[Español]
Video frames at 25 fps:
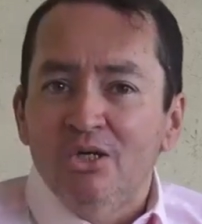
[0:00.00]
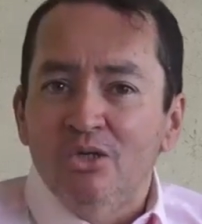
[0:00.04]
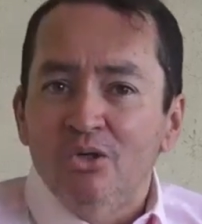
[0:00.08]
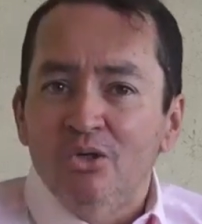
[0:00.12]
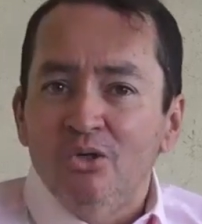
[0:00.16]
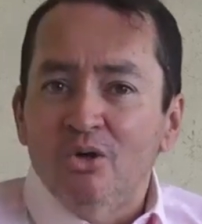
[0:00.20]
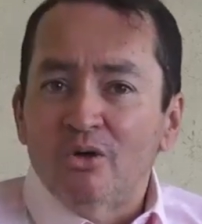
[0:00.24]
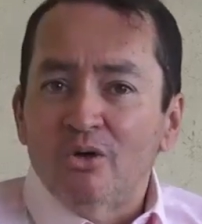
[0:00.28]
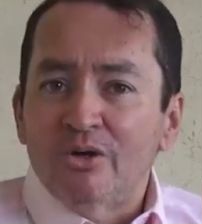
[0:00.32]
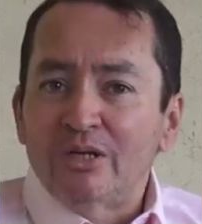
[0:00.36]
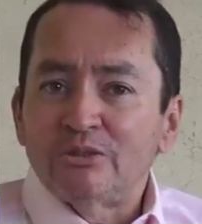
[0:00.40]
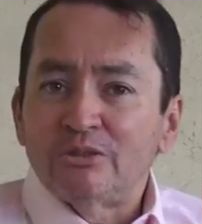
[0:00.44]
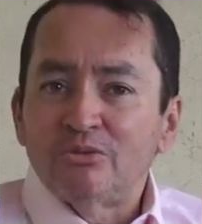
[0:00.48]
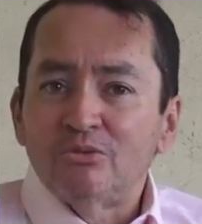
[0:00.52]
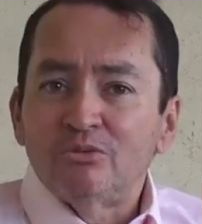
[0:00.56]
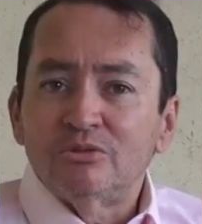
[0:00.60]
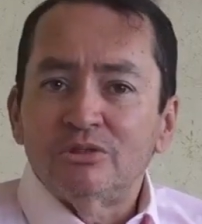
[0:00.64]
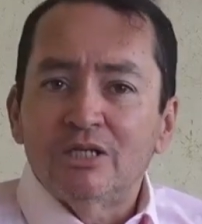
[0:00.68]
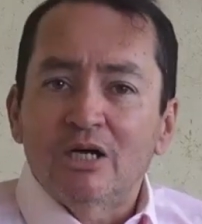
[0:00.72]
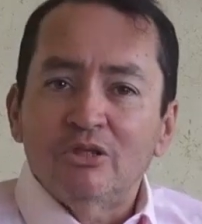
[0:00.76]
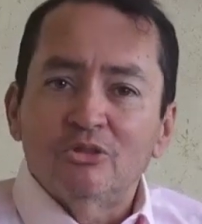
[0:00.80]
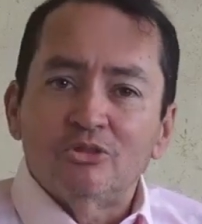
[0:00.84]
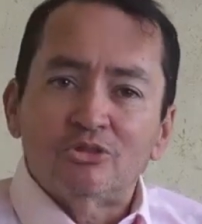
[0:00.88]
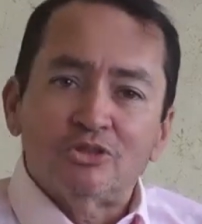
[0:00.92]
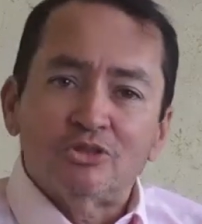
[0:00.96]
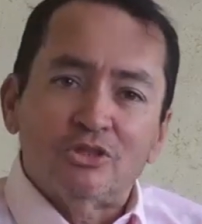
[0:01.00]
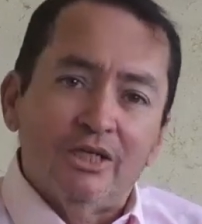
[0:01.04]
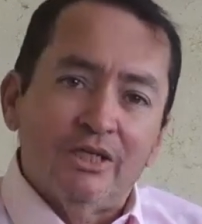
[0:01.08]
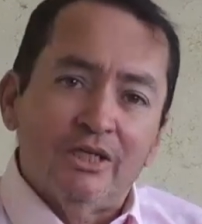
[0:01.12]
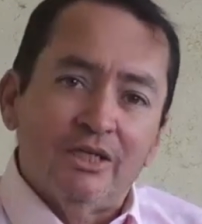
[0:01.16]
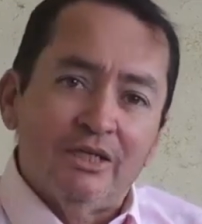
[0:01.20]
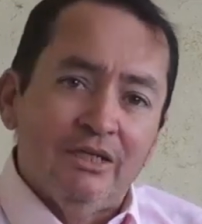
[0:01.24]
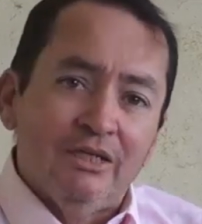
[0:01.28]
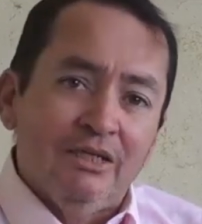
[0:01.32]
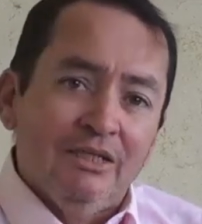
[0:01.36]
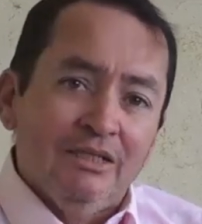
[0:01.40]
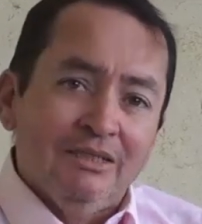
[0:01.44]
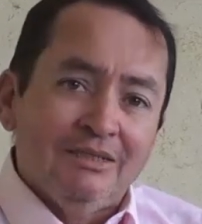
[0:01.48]
los resultados
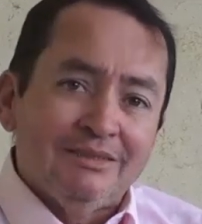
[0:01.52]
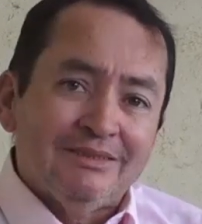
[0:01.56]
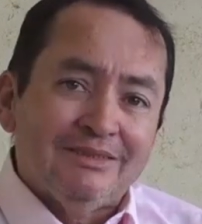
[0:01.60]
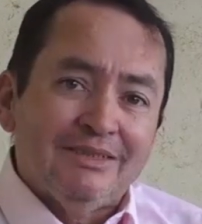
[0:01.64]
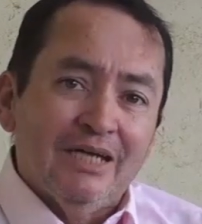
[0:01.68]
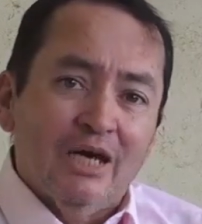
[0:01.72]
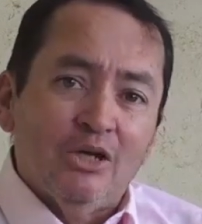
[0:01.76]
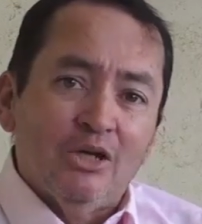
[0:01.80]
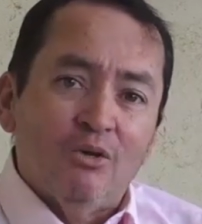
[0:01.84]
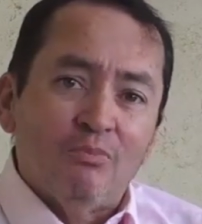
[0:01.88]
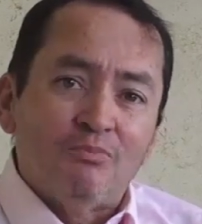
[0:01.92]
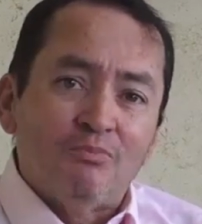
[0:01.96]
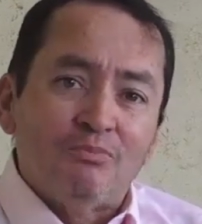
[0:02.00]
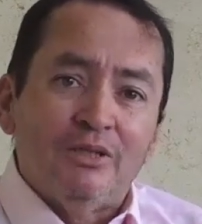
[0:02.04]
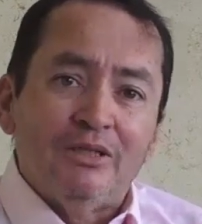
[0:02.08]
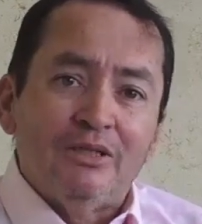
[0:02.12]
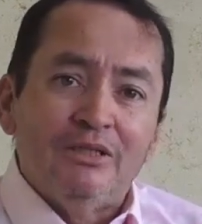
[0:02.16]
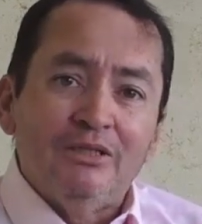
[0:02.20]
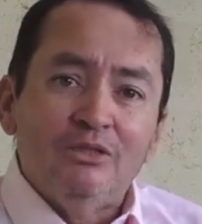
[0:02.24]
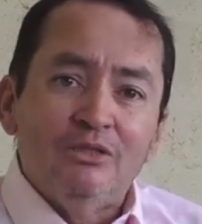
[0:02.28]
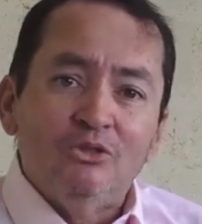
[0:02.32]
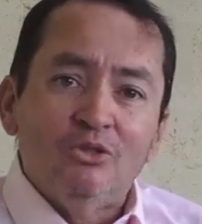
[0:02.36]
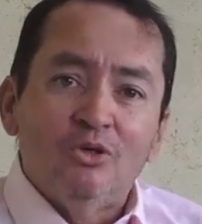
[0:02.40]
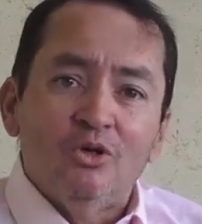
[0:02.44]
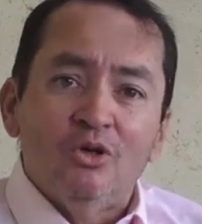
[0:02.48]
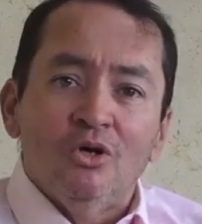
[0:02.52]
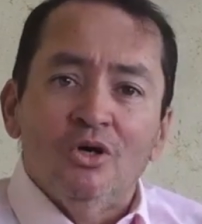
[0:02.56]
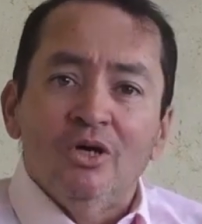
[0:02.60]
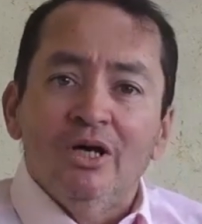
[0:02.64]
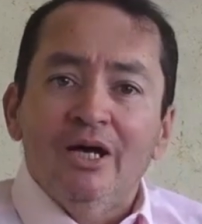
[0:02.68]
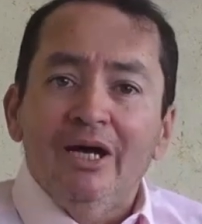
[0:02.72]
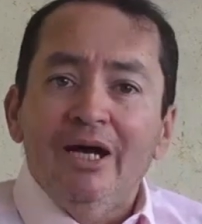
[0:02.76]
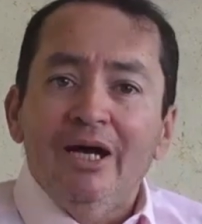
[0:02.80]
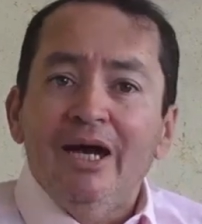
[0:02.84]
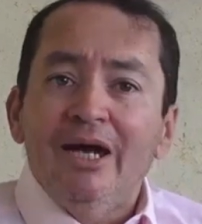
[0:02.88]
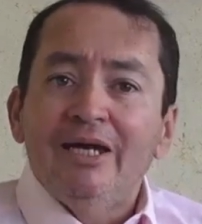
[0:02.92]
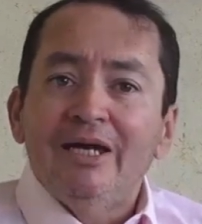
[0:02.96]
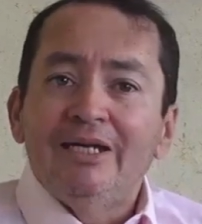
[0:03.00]
que se han obtenido
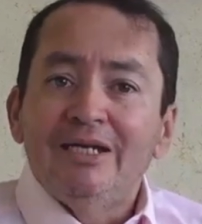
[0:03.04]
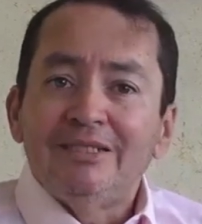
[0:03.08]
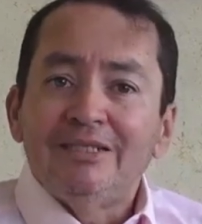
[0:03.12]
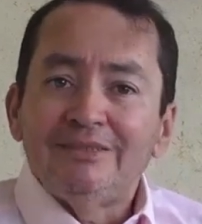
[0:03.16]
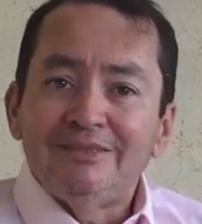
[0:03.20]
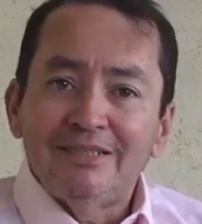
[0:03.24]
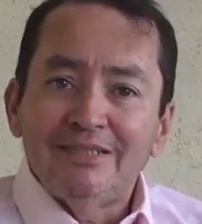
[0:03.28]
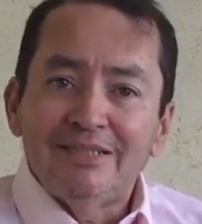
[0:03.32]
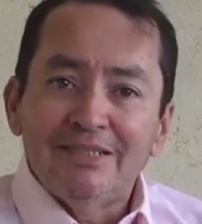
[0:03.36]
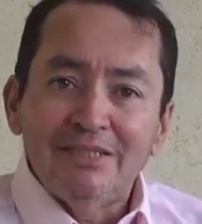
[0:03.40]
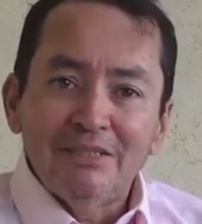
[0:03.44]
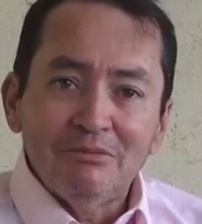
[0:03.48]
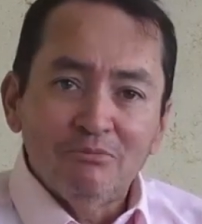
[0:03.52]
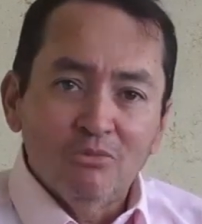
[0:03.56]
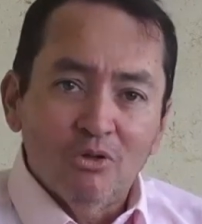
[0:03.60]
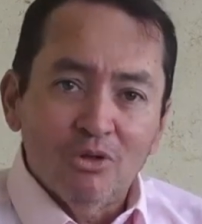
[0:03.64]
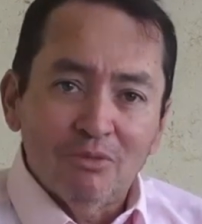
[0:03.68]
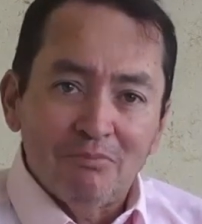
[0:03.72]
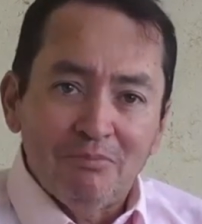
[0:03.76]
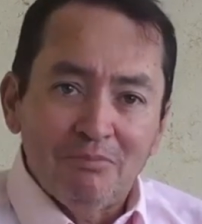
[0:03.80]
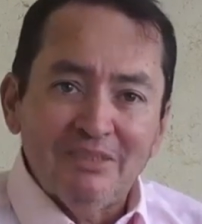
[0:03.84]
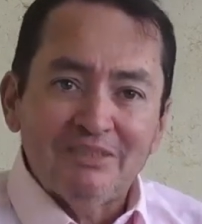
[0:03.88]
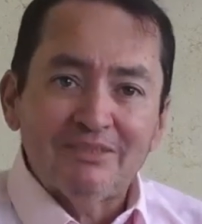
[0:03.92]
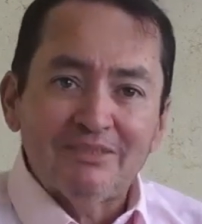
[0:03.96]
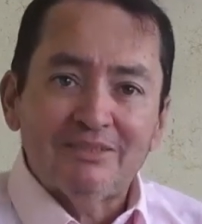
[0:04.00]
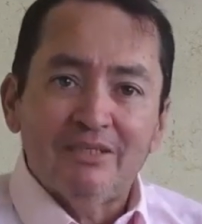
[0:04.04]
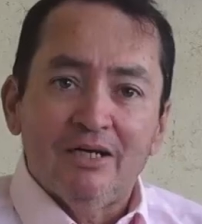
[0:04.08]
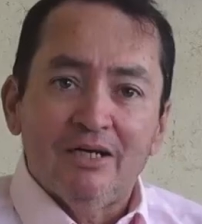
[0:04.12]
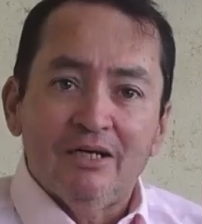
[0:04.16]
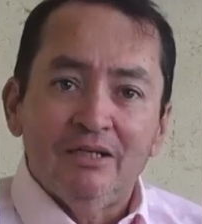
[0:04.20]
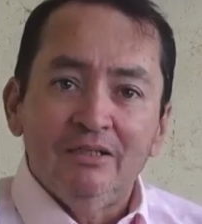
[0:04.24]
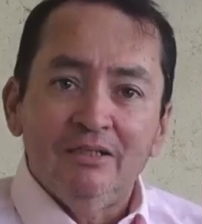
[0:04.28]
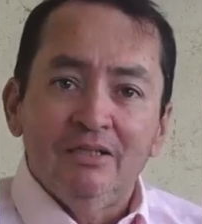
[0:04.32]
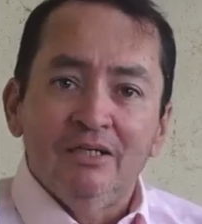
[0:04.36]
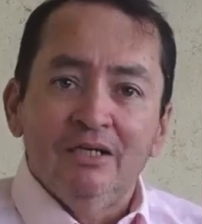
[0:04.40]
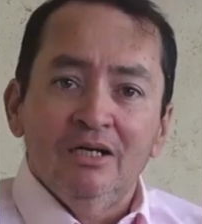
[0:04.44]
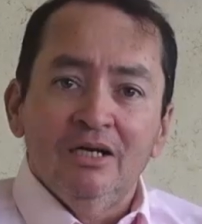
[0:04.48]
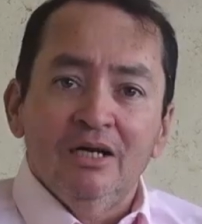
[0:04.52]
en el ciclismo de
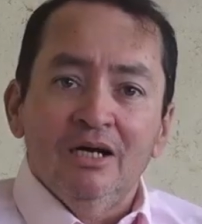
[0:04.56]
pista.